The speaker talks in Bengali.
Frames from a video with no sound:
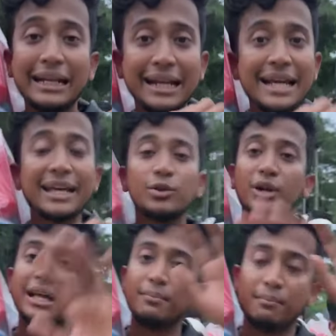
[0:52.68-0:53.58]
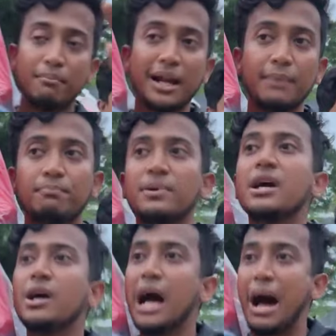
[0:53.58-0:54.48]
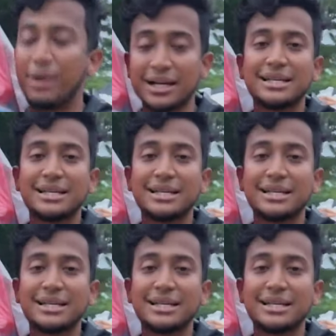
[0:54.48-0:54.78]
এটা নিয়ে কিন্তু অনেকে মানে আমার